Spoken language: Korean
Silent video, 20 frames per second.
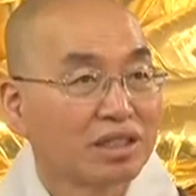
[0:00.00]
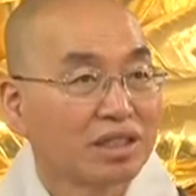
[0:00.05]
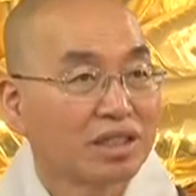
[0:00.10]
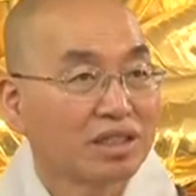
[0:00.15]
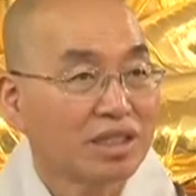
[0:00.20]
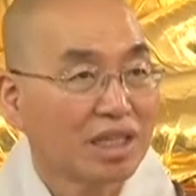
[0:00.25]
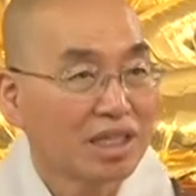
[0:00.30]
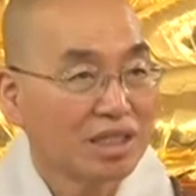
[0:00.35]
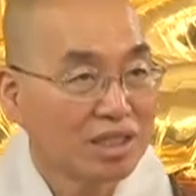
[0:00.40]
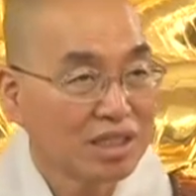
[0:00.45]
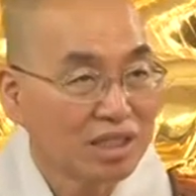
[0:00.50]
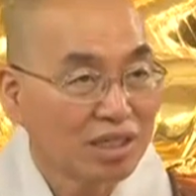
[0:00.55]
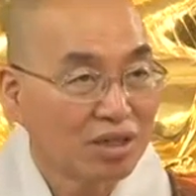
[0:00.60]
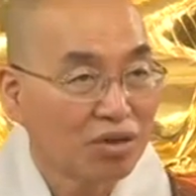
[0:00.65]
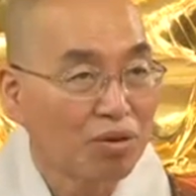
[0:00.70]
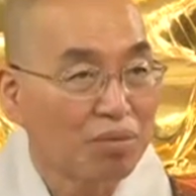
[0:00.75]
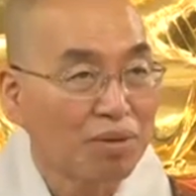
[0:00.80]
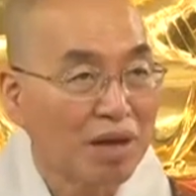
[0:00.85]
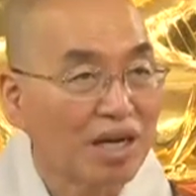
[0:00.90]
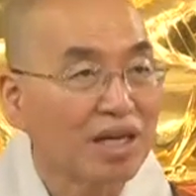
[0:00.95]
네가
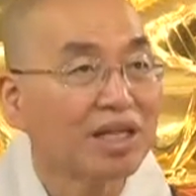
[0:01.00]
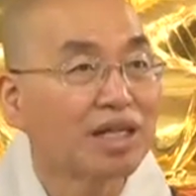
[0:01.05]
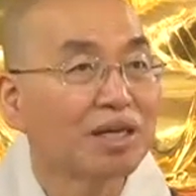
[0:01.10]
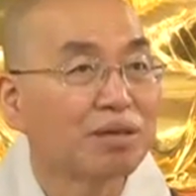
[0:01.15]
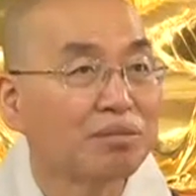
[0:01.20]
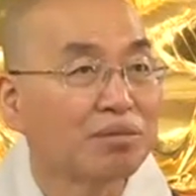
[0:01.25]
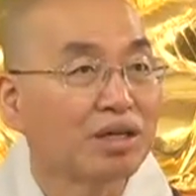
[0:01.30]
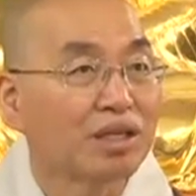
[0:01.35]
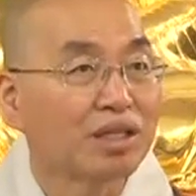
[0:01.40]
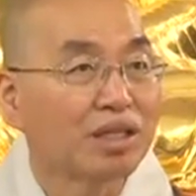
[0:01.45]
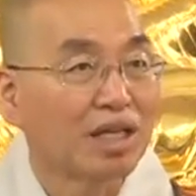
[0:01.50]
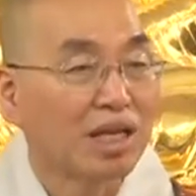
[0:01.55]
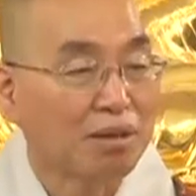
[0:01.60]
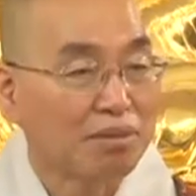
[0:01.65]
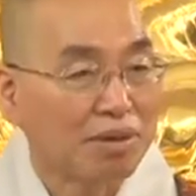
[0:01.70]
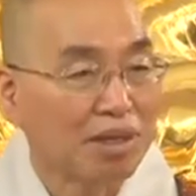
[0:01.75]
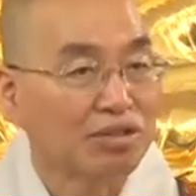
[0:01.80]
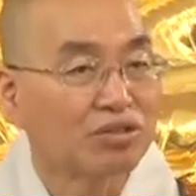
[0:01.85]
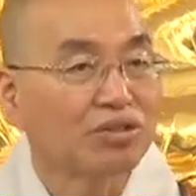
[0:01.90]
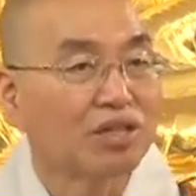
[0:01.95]
사실이라고 밝히면
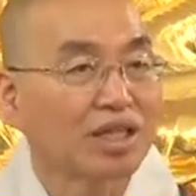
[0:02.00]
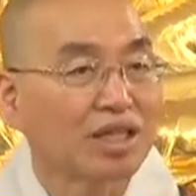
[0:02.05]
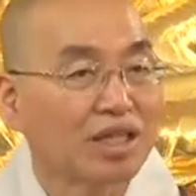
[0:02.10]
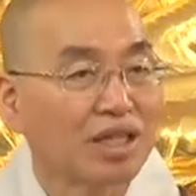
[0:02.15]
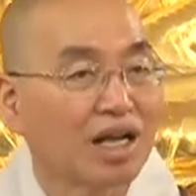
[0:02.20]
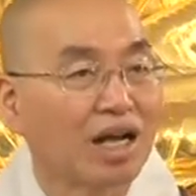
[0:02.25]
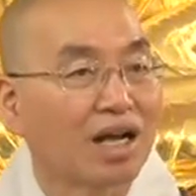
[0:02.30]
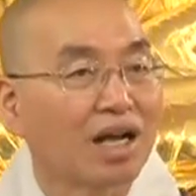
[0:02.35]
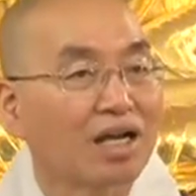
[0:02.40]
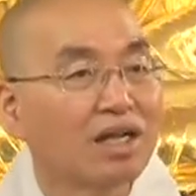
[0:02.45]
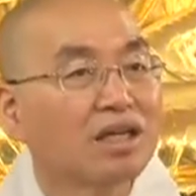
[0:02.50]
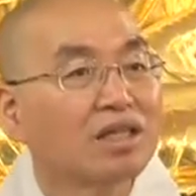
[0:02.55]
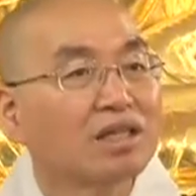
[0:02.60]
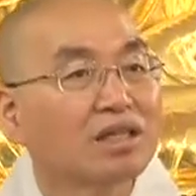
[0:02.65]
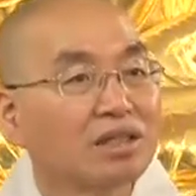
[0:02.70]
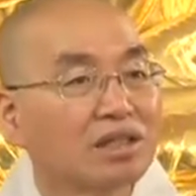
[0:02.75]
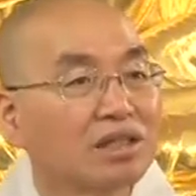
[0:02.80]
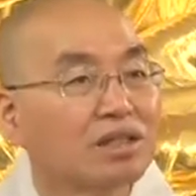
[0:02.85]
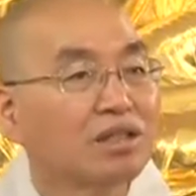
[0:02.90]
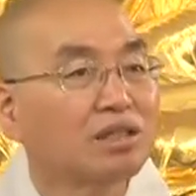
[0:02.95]
내가 봐주겠다.
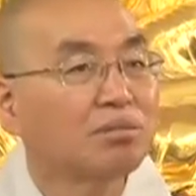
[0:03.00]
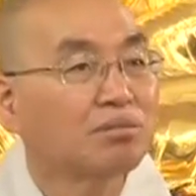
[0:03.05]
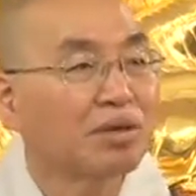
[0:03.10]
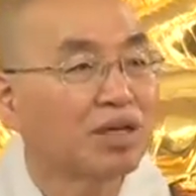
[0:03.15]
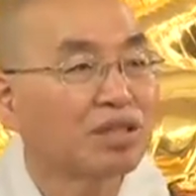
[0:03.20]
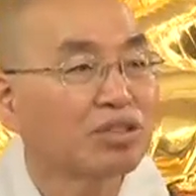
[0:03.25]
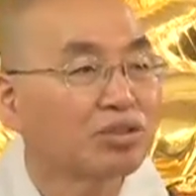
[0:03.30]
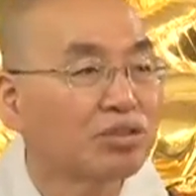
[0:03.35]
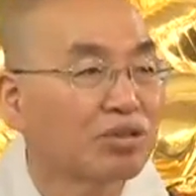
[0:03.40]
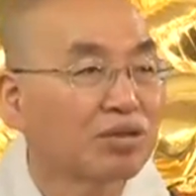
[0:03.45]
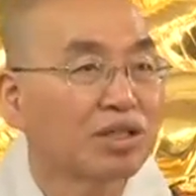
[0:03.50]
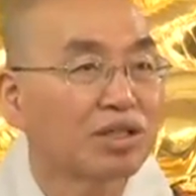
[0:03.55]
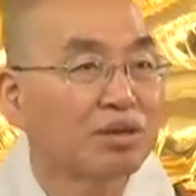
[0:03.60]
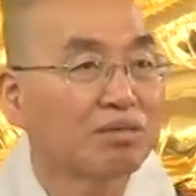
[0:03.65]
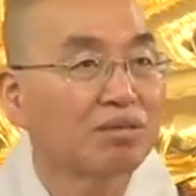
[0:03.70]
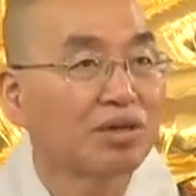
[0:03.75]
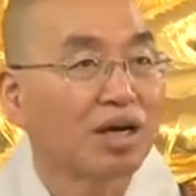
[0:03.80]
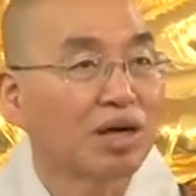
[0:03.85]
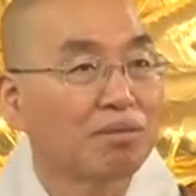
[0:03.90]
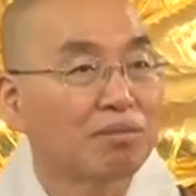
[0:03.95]
근데 그런 말에 속아
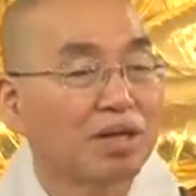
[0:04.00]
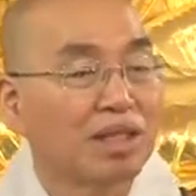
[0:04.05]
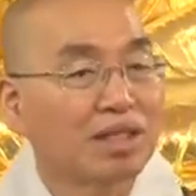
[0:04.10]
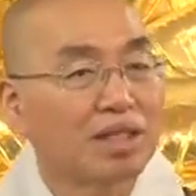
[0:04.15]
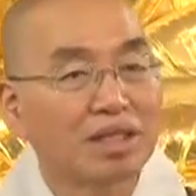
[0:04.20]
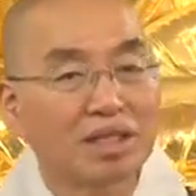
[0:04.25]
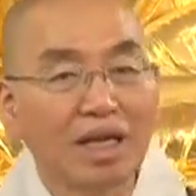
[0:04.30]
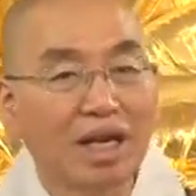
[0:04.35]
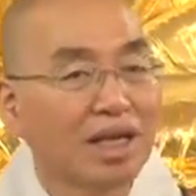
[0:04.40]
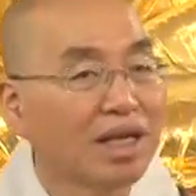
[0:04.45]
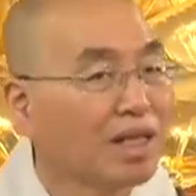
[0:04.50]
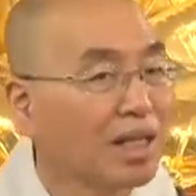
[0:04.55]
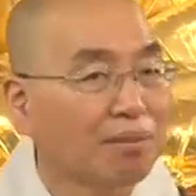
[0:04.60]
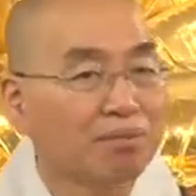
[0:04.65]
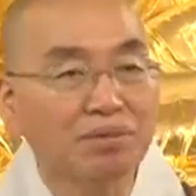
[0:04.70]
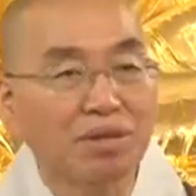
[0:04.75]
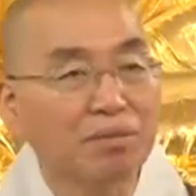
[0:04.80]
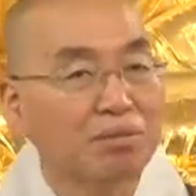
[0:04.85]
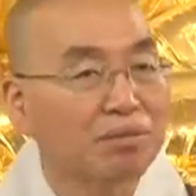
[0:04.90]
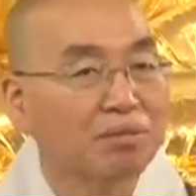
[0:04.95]
넘어가면 안 돼. 되게
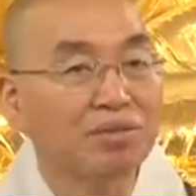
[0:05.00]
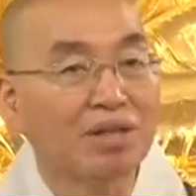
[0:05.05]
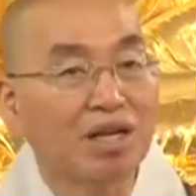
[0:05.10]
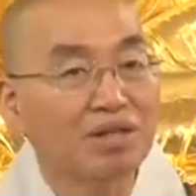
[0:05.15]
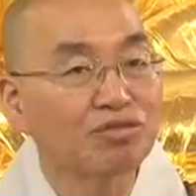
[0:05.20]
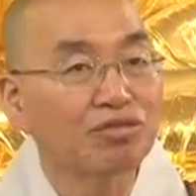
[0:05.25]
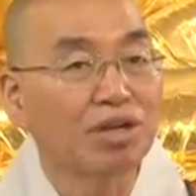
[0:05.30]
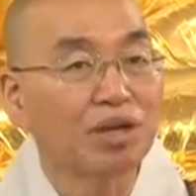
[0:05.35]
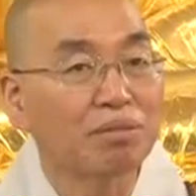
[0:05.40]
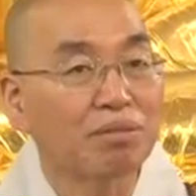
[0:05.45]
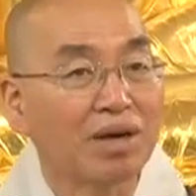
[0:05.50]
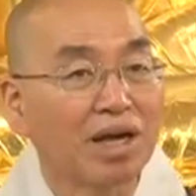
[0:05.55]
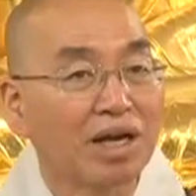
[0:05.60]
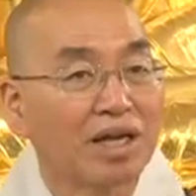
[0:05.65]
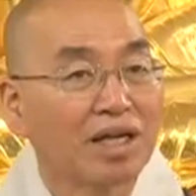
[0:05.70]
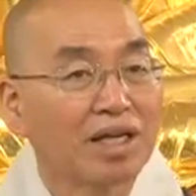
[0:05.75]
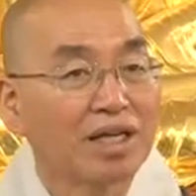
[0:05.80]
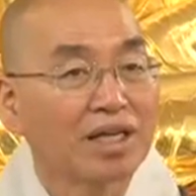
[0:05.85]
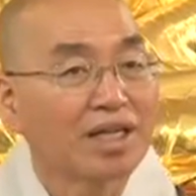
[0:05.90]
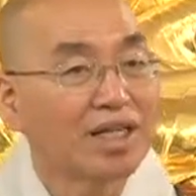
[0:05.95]
답답하면 나중에 막
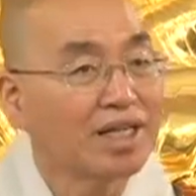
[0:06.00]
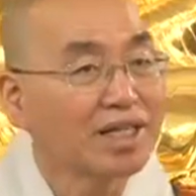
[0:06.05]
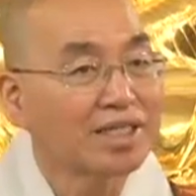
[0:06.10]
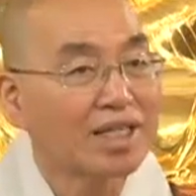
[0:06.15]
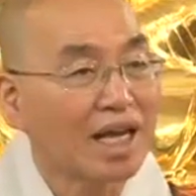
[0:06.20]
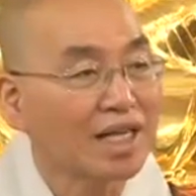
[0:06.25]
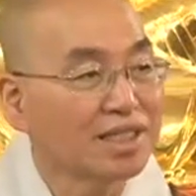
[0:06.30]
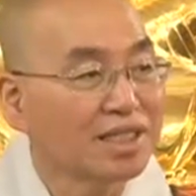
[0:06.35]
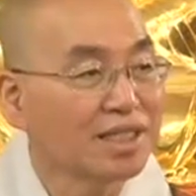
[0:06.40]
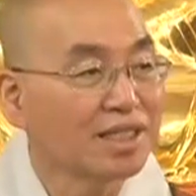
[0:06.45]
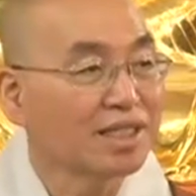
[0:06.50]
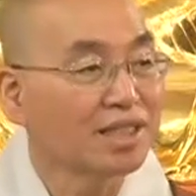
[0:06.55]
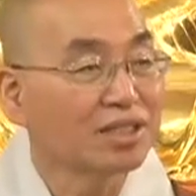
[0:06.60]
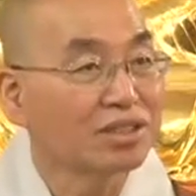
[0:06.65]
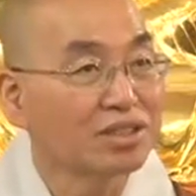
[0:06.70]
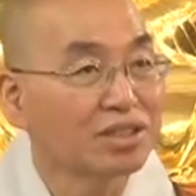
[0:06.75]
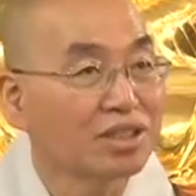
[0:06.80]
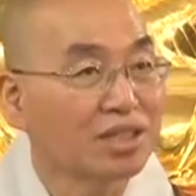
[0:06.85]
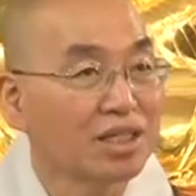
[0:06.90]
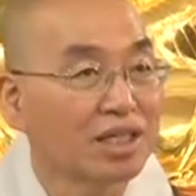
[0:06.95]
그래 사실이다
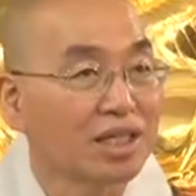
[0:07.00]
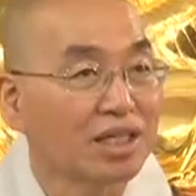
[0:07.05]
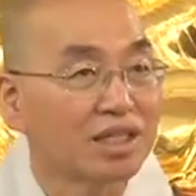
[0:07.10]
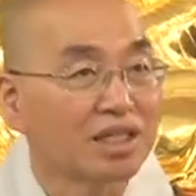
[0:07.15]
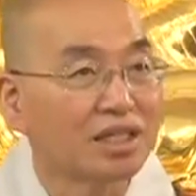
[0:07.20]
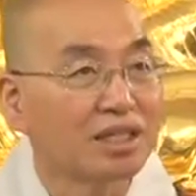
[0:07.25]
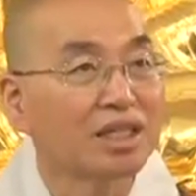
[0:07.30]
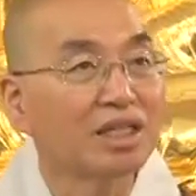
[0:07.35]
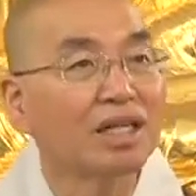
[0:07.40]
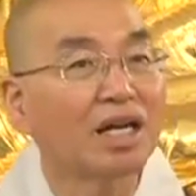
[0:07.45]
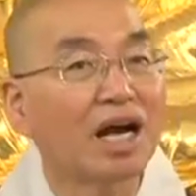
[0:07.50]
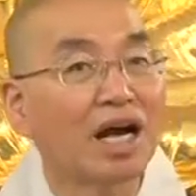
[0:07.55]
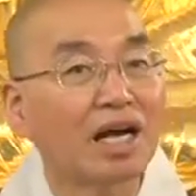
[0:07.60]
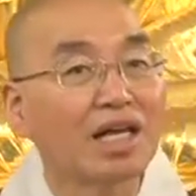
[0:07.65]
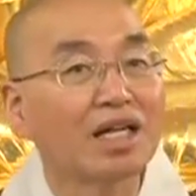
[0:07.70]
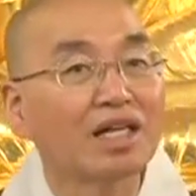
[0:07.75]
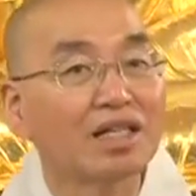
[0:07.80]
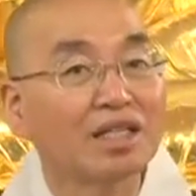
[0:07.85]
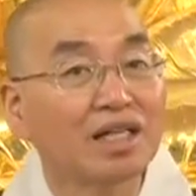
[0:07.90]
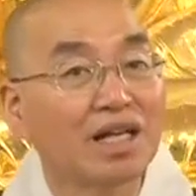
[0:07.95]
어쩔래 이래
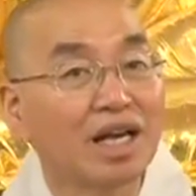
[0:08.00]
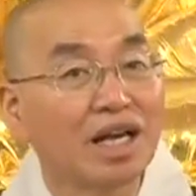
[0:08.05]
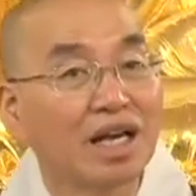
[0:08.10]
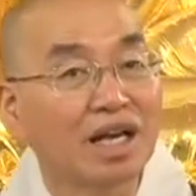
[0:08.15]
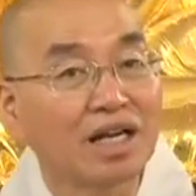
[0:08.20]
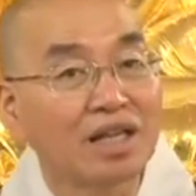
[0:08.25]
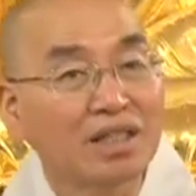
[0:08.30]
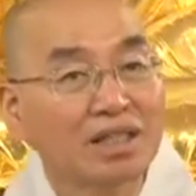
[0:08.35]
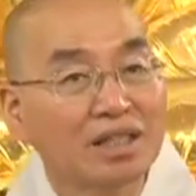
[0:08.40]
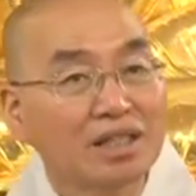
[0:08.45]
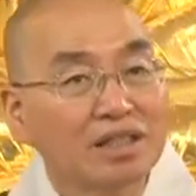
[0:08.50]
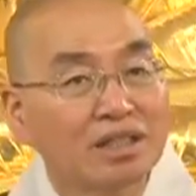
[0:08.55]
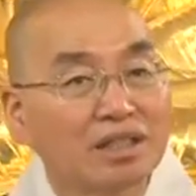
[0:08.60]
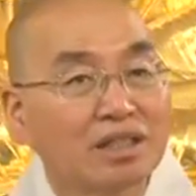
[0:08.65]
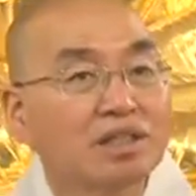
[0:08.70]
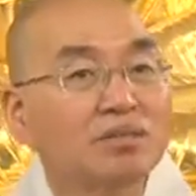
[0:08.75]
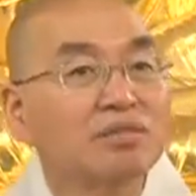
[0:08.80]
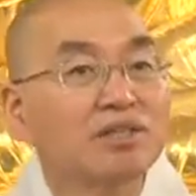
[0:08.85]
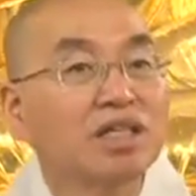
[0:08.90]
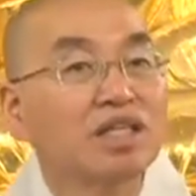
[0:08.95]
나가는데
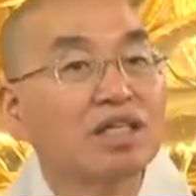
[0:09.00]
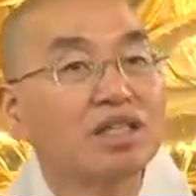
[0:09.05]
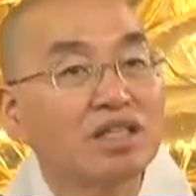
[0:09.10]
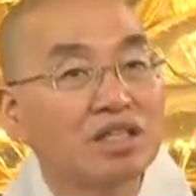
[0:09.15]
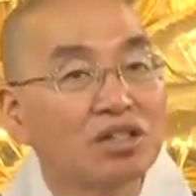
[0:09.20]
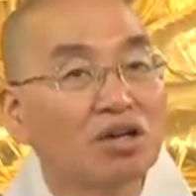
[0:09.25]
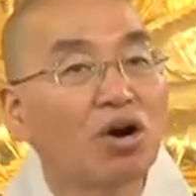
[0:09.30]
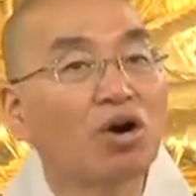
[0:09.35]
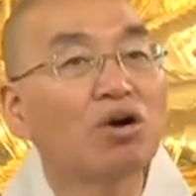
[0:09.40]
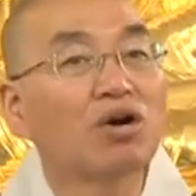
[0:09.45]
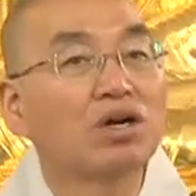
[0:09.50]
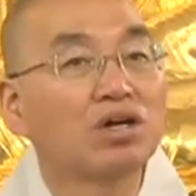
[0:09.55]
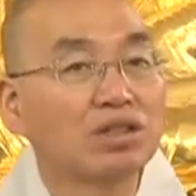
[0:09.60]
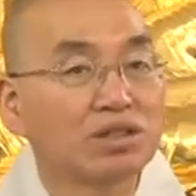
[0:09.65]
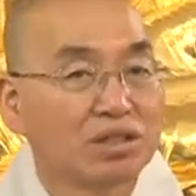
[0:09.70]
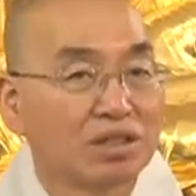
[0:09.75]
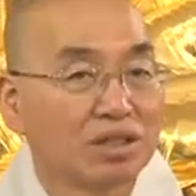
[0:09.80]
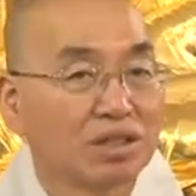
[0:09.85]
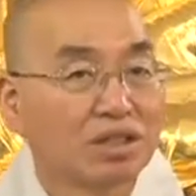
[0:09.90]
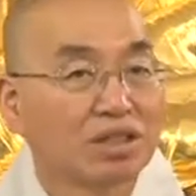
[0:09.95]
그러면 이제 일이 더
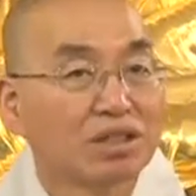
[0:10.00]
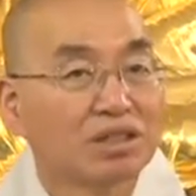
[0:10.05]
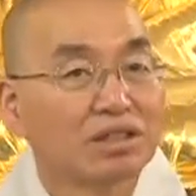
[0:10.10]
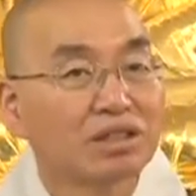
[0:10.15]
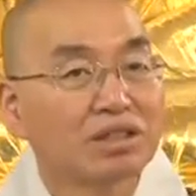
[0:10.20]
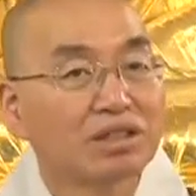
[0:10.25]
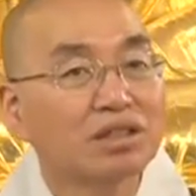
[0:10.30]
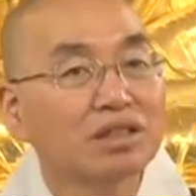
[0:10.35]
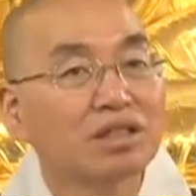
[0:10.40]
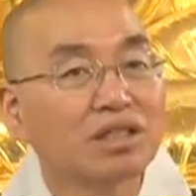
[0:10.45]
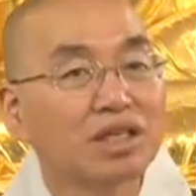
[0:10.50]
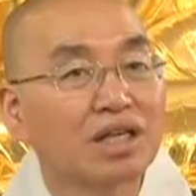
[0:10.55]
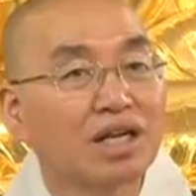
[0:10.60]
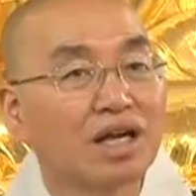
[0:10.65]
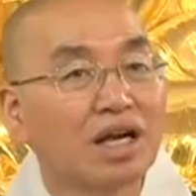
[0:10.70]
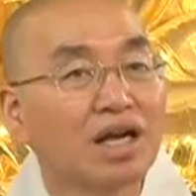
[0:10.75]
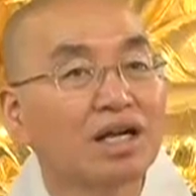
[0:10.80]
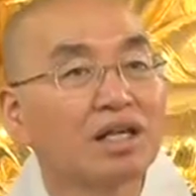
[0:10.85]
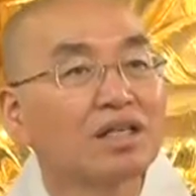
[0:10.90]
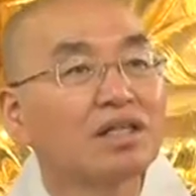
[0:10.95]
커져.
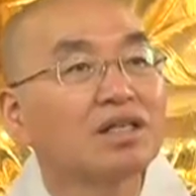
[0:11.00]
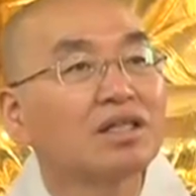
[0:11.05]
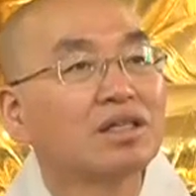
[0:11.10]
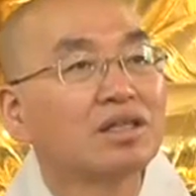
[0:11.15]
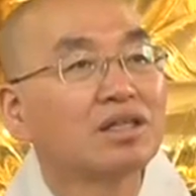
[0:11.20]
그러니까